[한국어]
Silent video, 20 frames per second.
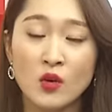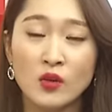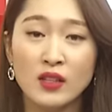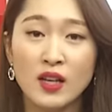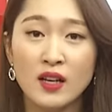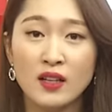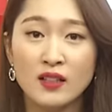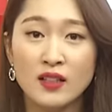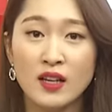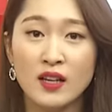
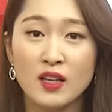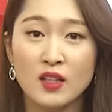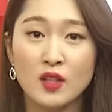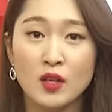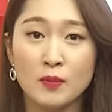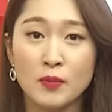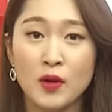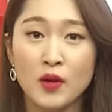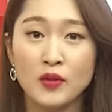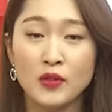청약을 하게
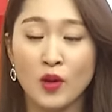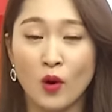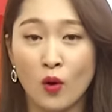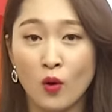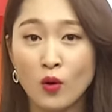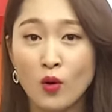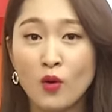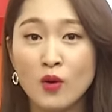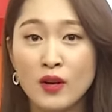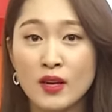되면
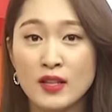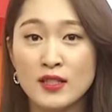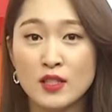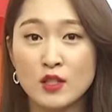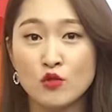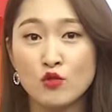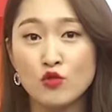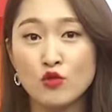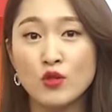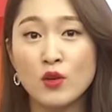여러
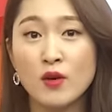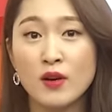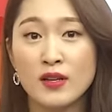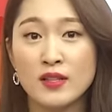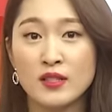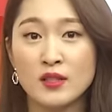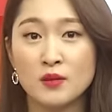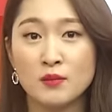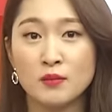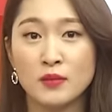가지 순서가
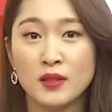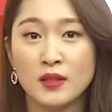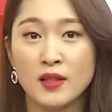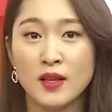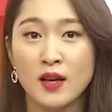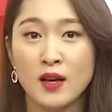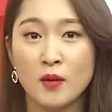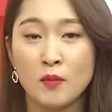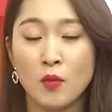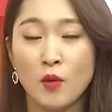있습니다.